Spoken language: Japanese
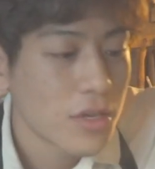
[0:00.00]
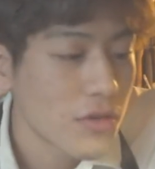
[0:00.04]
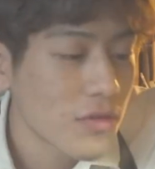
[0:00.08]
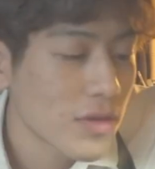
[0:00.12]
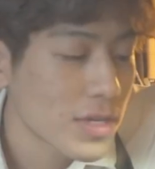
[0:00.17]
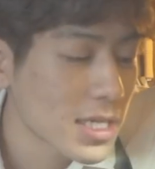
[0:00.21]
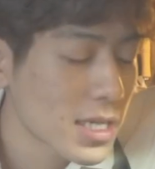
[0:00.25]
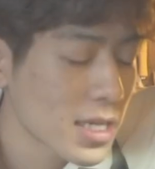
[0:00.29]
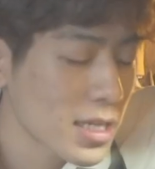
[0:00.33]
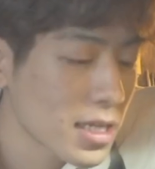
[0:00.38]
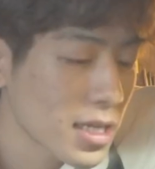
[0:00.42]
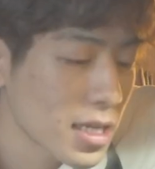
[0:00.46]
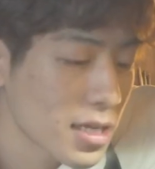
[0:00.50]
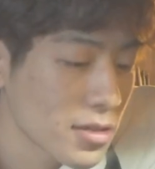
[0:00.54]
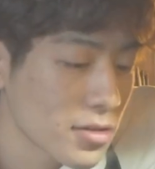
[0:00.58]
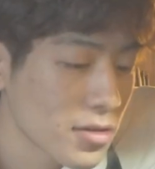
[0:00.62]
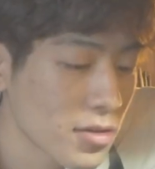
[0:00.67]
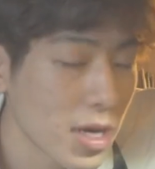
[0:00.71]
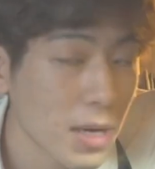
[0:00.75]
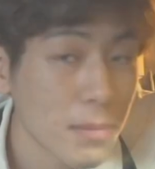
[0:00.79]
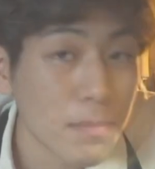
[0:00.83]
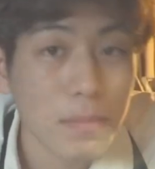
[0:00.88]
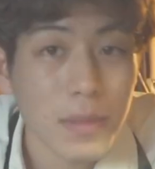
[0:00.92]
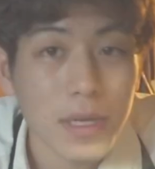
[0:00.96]
はサンダル
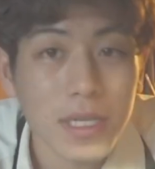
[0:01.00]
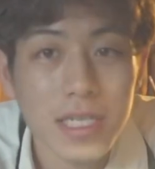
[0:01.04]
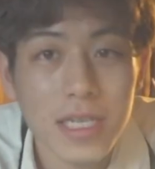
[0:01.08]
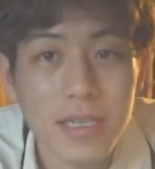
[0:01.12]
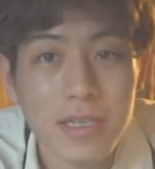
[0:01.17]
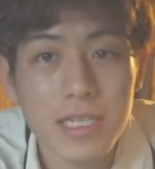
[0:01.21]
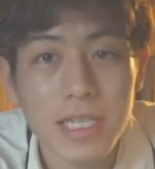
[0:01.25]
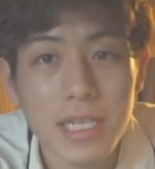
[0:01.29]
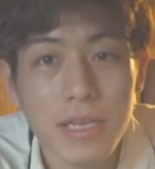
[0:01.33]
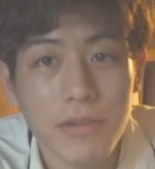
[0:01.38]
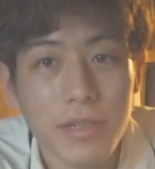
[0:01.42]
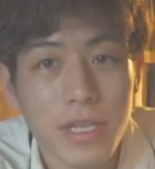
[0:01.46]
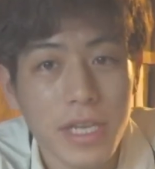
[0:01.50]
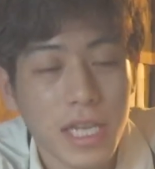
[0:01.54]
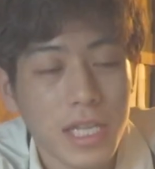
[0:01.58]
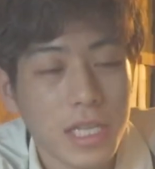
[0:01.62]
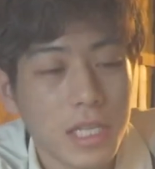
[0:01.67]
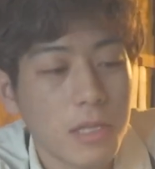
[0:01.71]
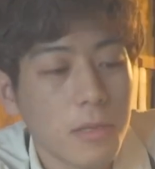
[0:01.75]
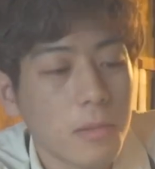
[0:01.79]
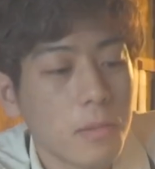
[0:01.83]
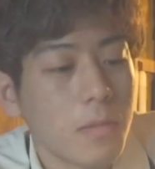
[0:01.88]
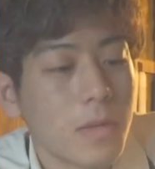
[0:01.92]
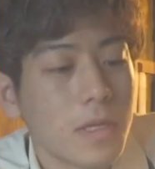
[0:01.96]
のアッパー作戦をねやっ
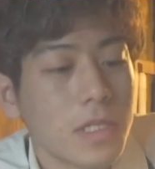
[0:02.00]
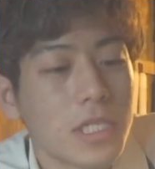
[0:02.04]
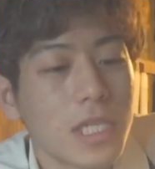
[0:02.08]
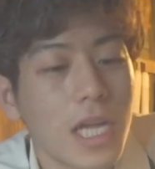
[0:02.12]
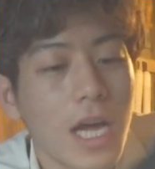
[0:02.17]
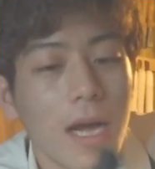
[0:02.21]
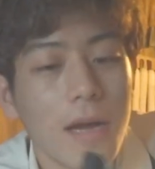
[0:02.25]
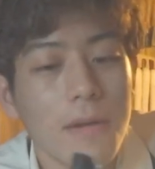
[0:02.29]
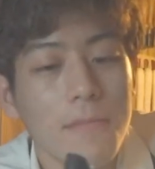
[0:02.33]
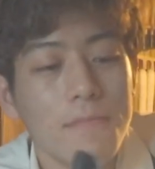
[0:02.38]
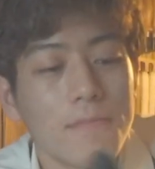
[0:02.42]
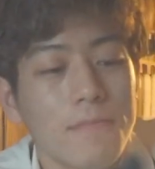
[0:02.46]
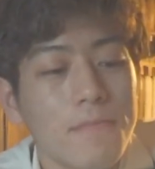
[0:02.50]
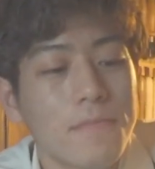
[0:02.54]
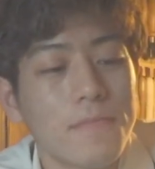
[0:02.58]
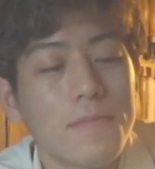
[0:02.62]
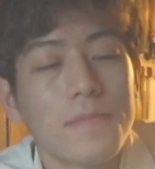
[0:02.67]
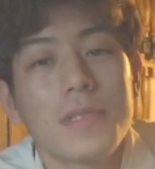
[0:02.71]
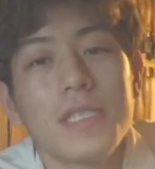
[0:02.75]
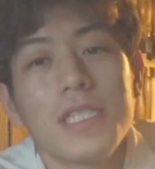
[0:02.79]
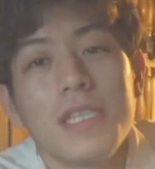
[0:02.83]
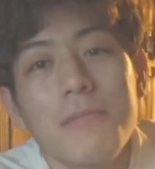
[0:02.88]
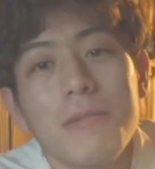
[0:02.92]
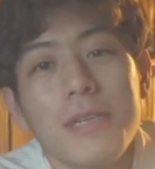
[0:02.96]
てみました。
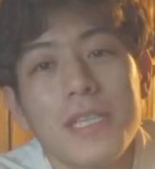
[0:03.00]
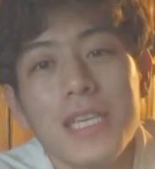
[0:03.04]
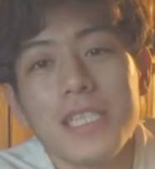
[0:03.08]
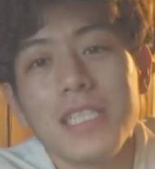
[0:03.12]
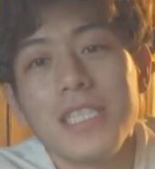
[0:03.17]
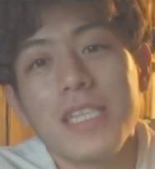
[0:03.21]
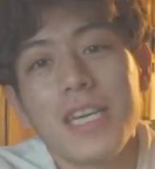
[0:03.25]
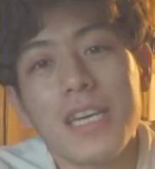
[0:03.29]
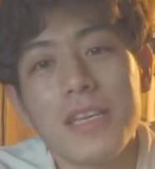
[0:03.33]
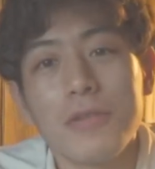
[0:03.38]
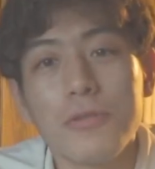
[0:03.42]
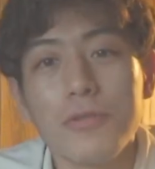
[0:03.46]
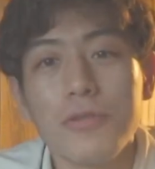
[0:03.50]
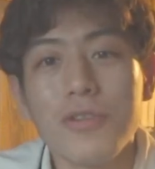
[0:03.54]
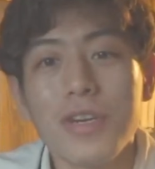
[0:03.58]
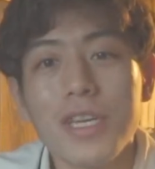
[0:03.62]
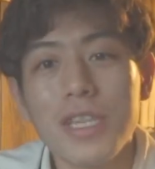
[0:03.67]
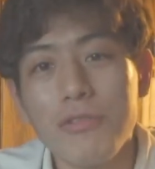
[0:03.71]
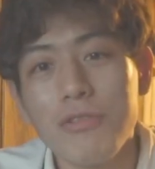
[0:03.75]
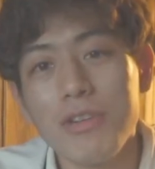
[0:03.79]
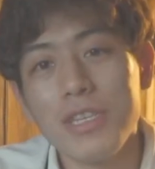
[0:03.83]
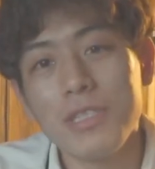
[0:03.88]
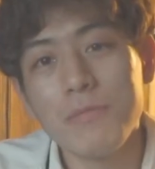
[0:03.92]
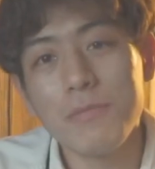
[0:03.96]
じゃあまた次回の動画
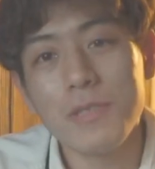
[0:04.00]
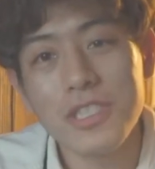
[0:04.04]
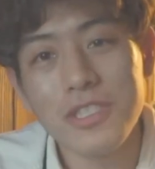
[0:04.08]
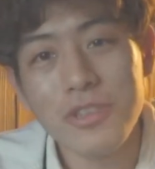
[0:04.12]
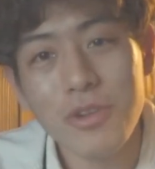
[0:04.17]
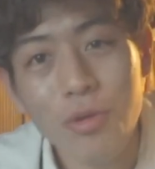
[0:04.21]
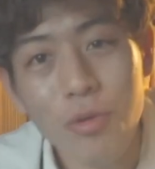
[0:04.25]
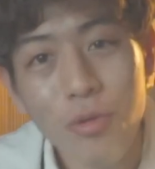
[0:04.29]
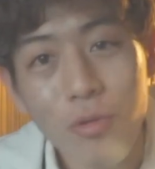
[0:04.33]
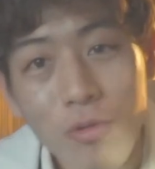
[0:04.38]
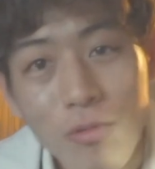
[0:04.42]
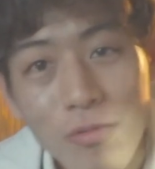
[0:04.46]
でお会いしましょう。